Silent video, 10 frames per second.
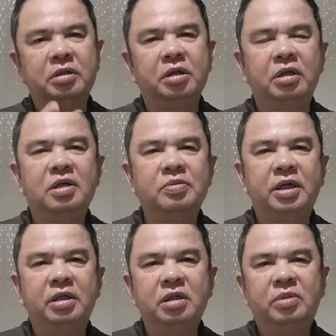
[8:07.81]
gửi công
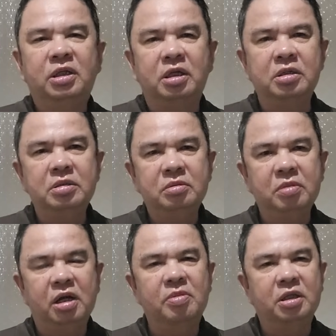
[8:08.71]
dân đến công an tỉnh
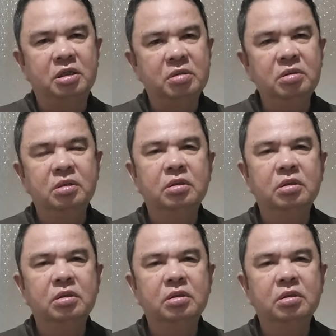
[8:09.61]
và công an tỉnh